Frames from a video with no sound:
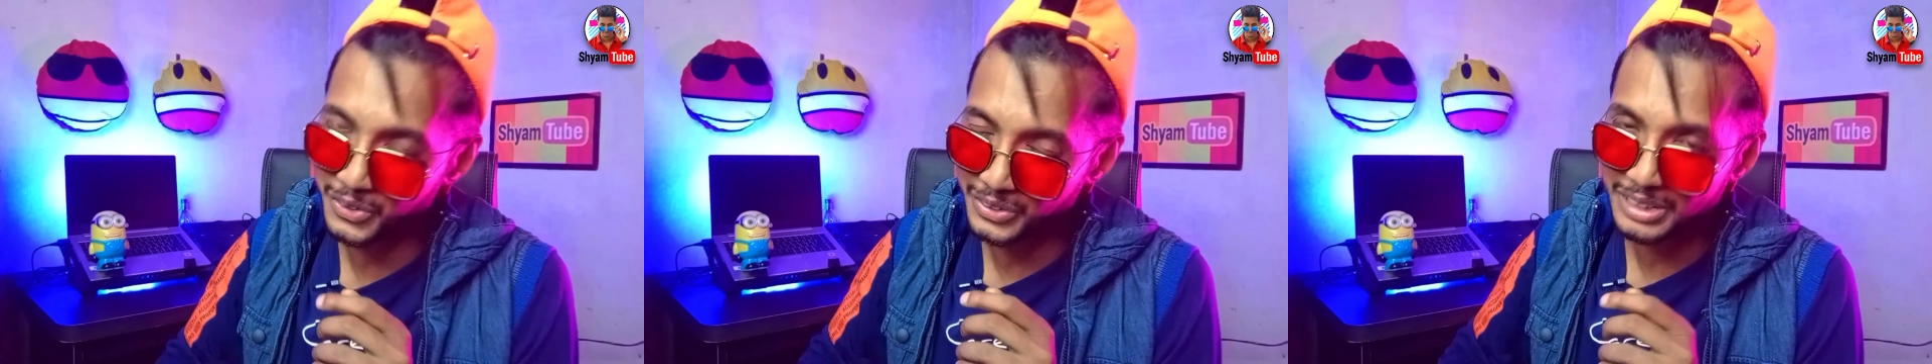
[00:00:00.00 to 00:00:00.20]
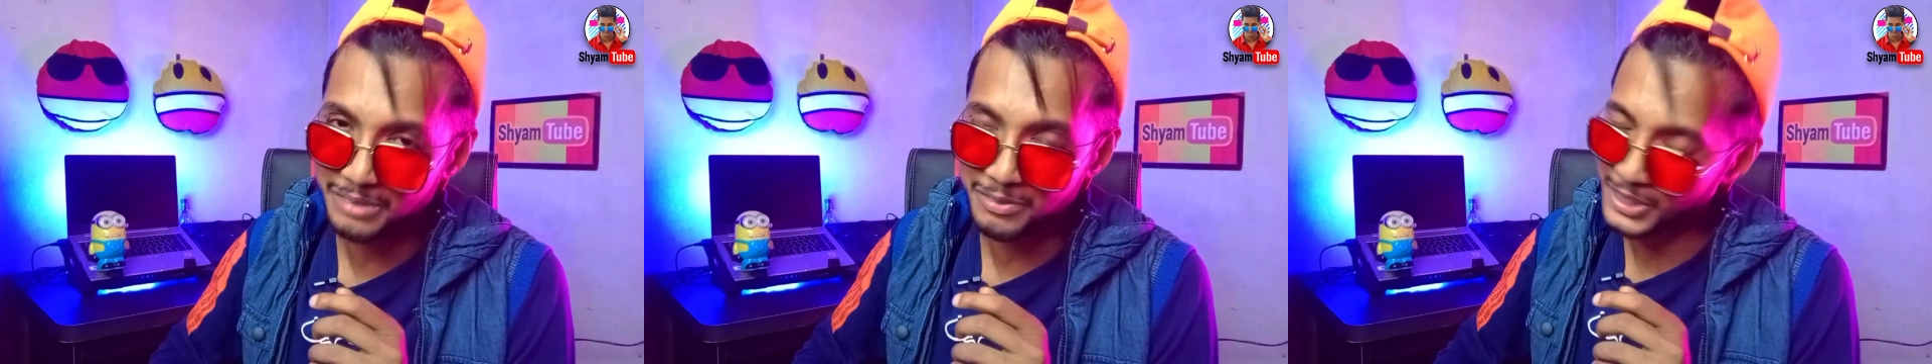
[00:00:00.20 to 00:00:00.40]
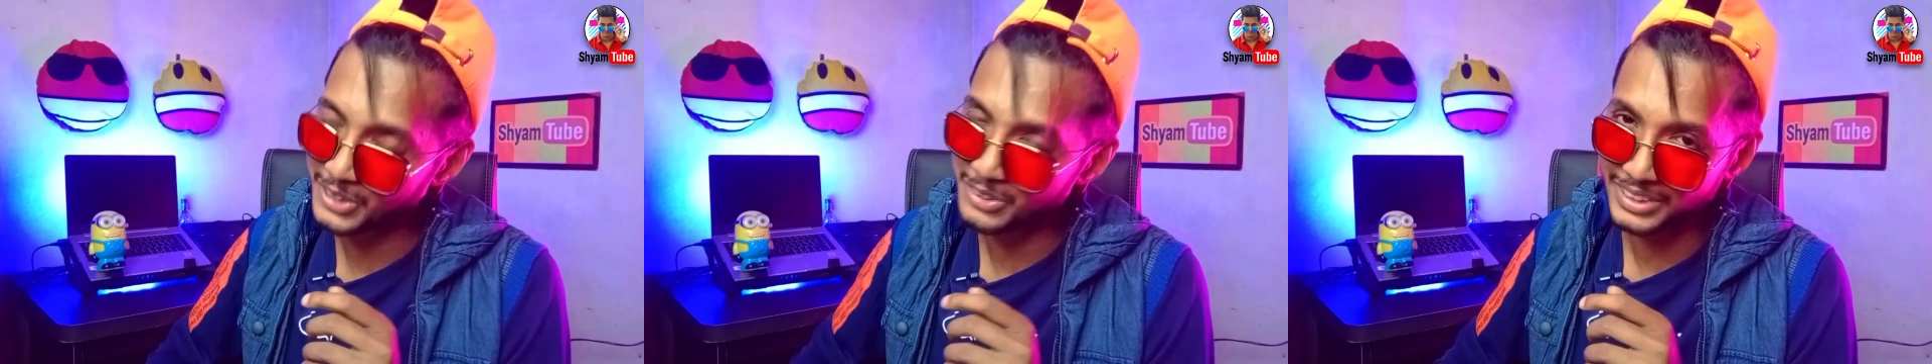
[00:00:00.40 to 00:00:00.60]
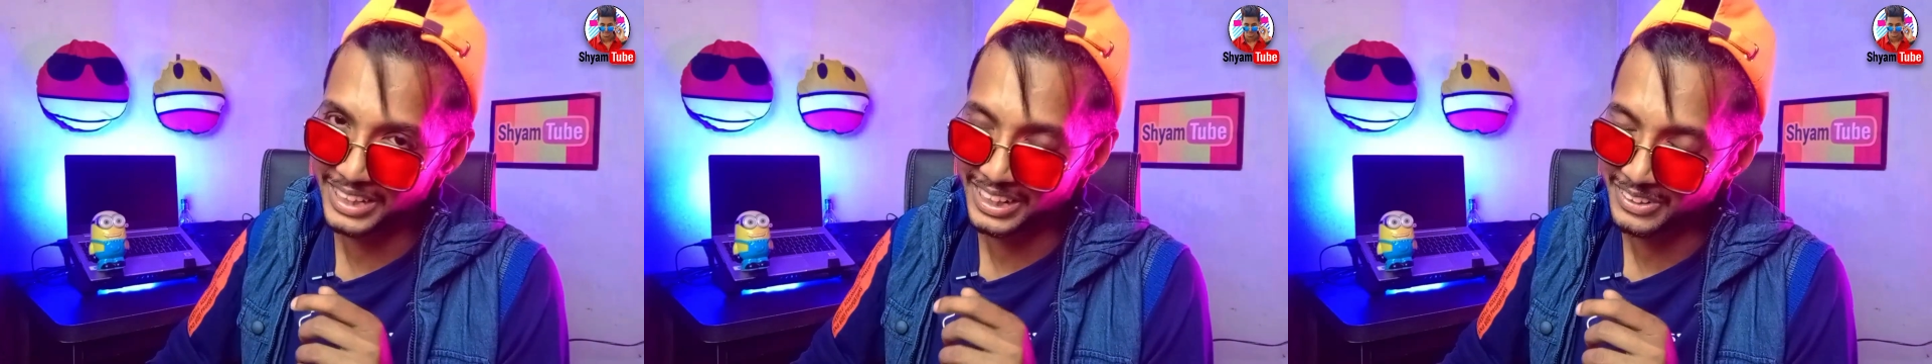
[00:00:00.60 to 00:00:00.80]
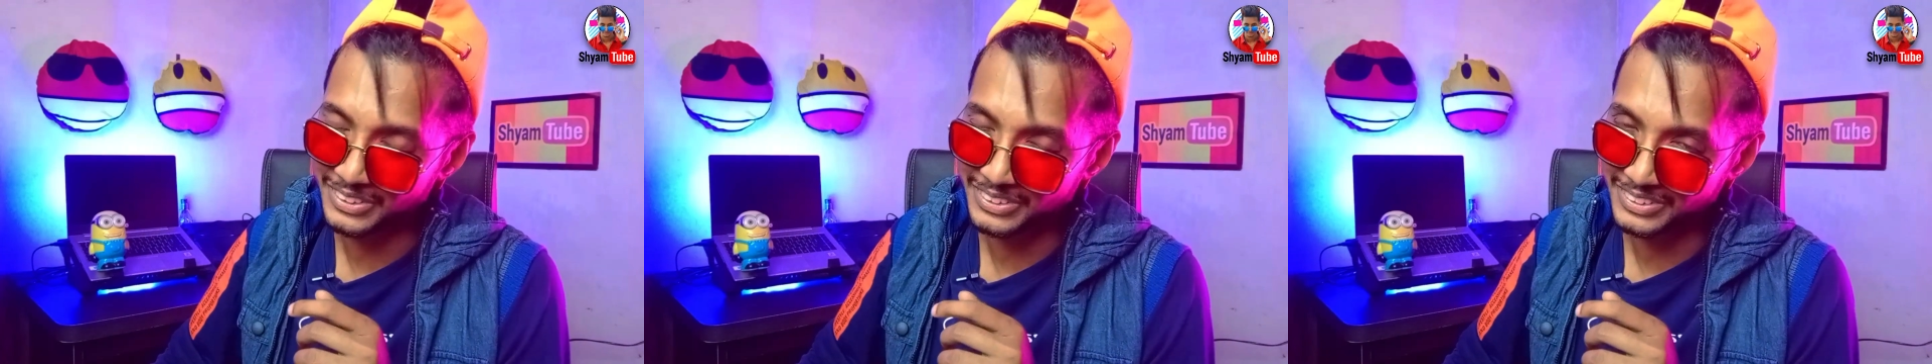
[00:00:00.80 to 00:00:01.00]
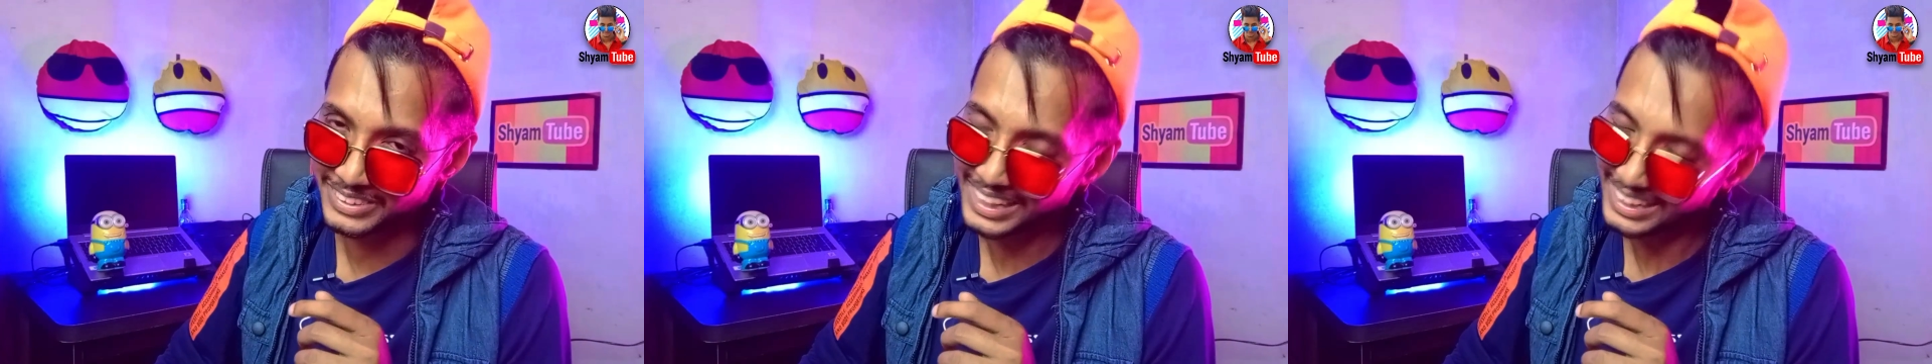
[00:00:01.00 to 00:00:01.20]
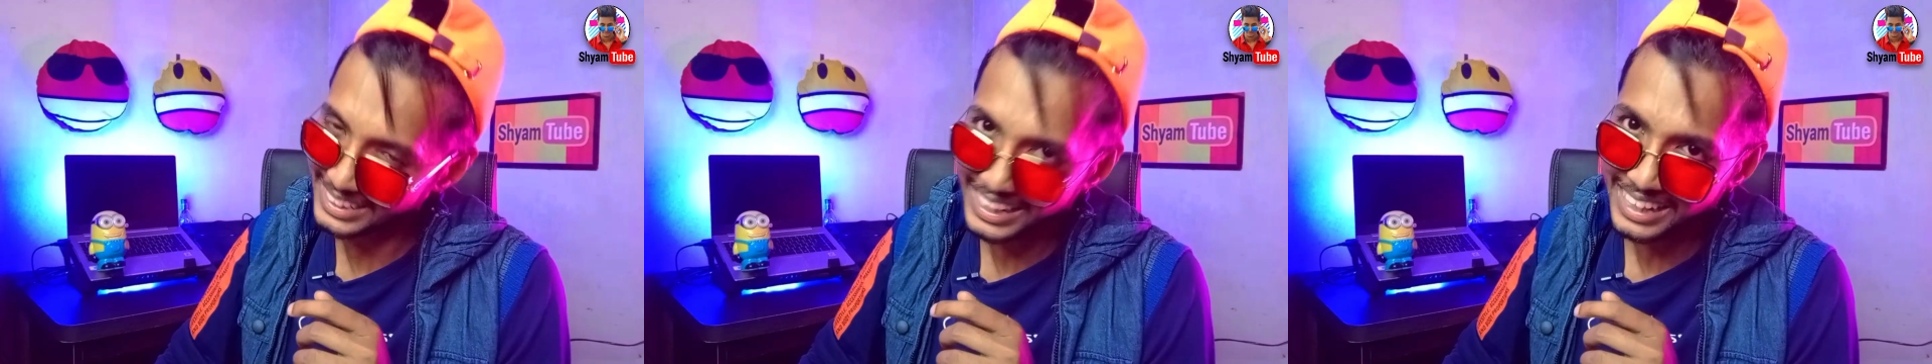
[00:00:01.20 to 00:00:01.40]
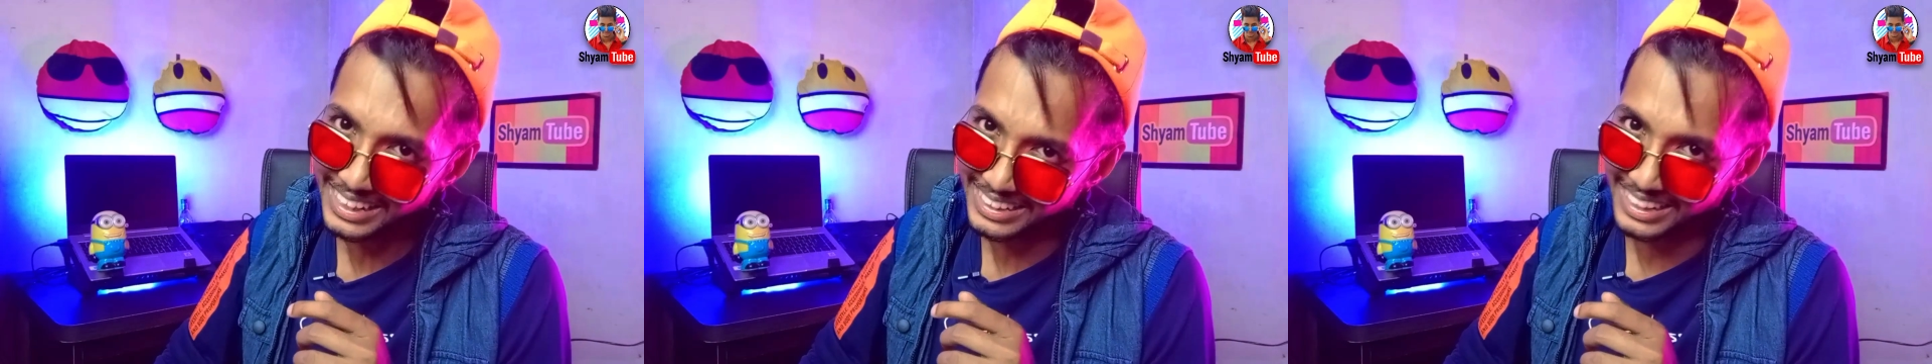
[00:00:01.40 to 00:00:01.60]
ওদের ভিডিও দেখো তাই
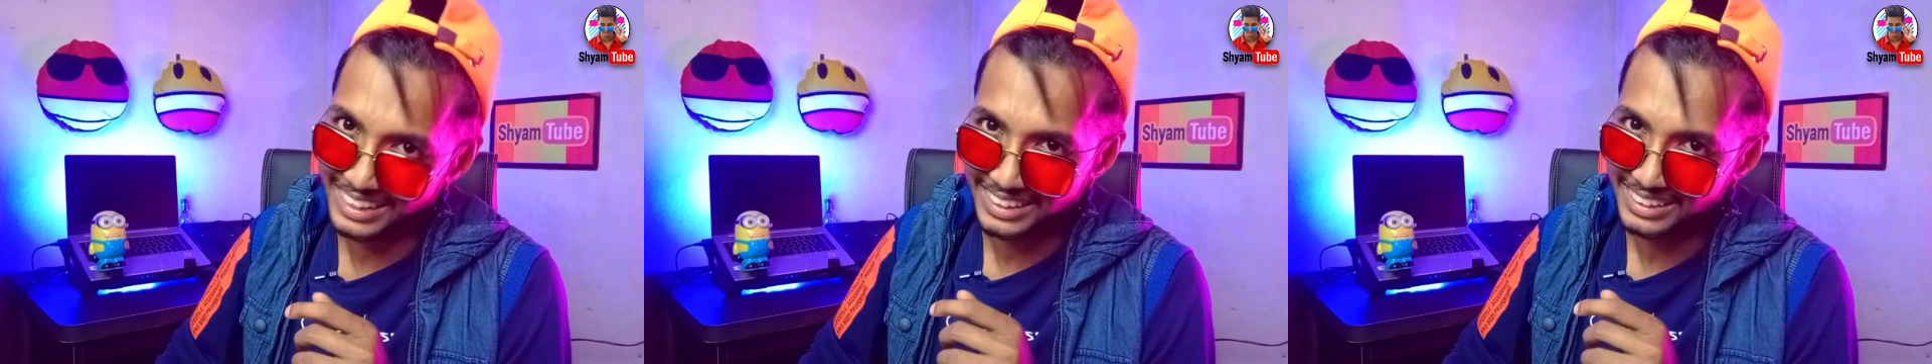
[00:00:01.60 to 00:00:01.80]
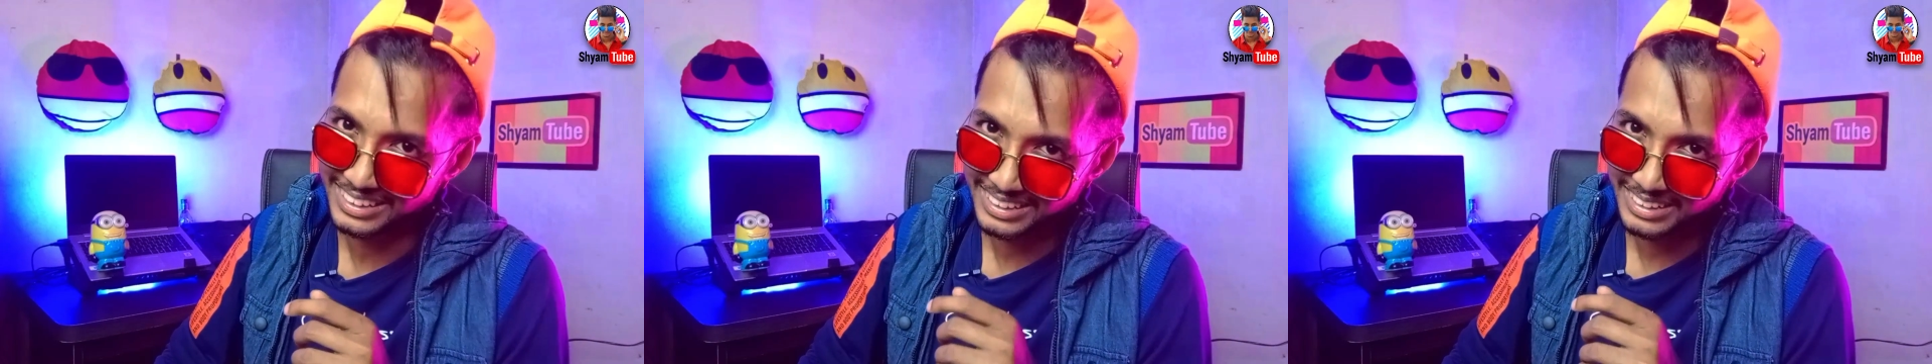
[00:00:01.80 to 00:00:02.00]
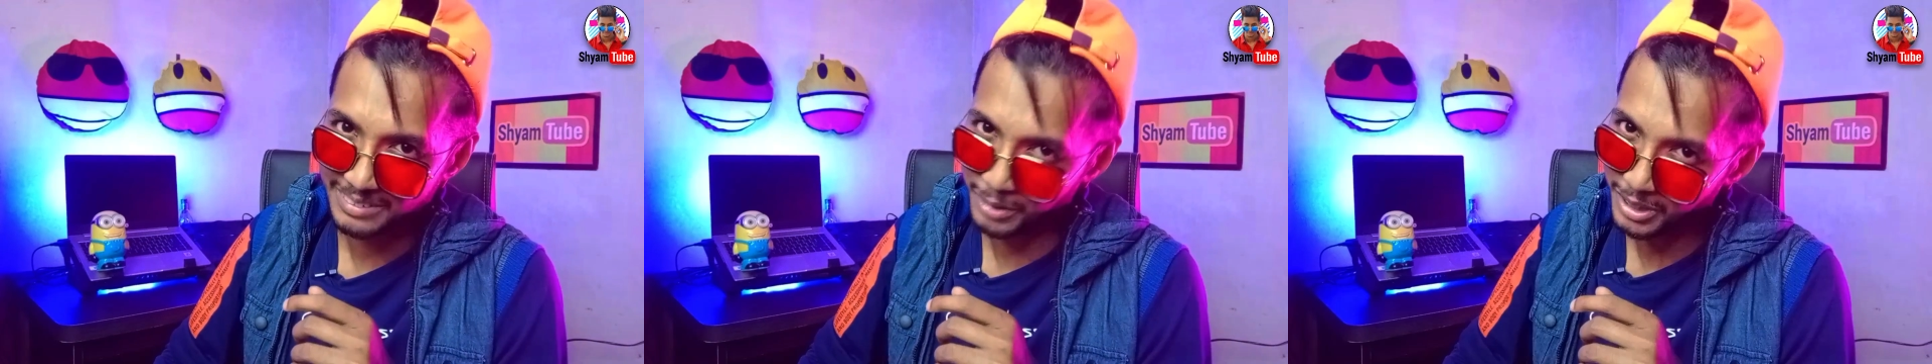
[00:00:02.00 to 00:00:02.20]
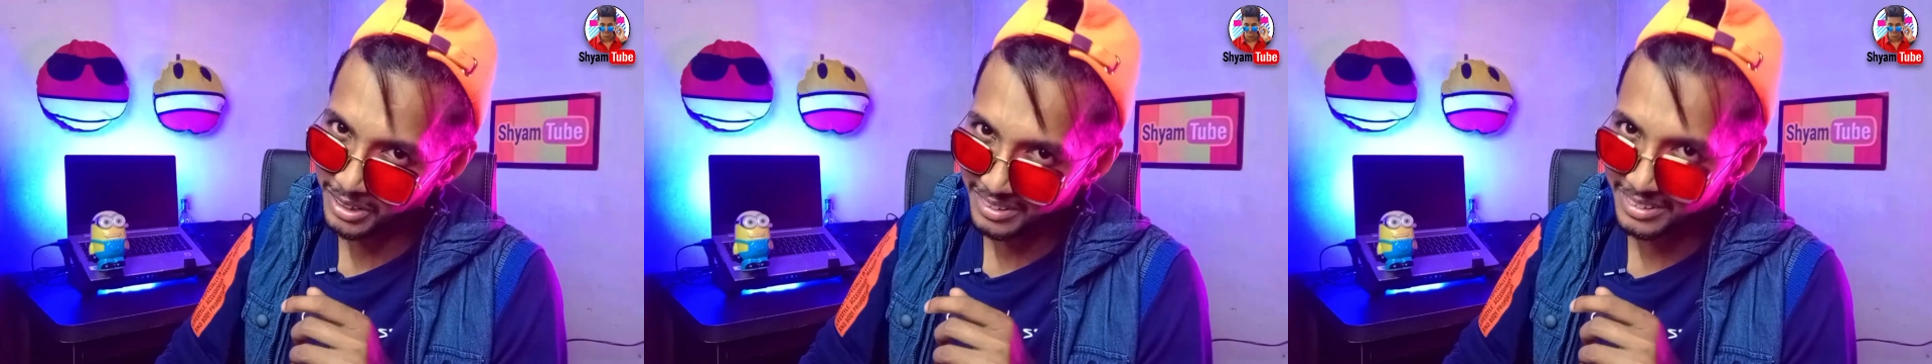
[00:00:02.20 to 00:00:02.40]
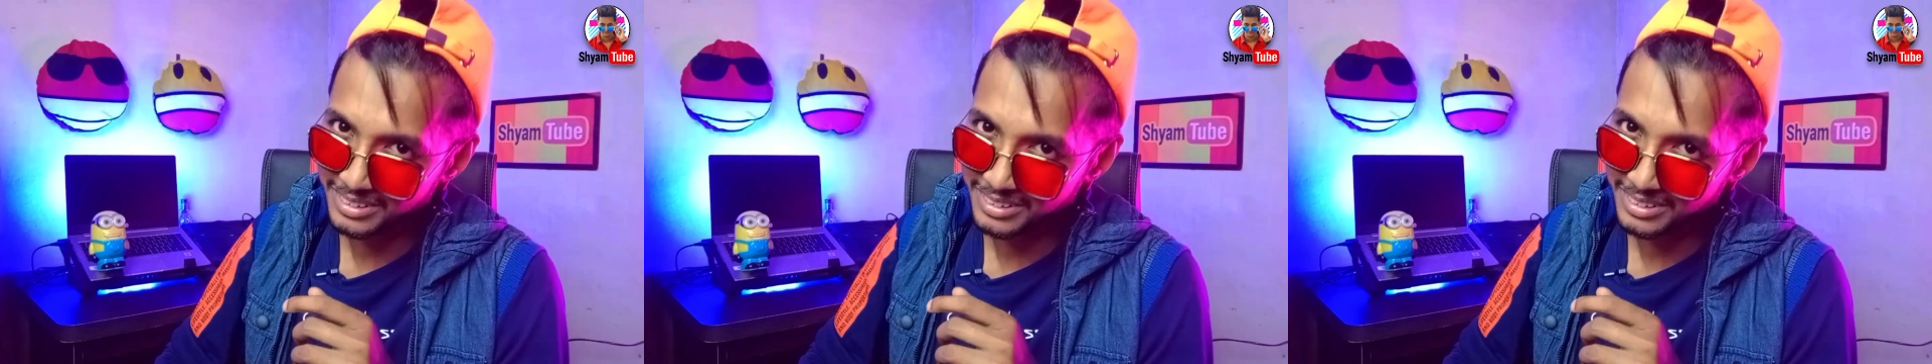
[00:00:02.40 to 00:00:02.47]
তাই না বলো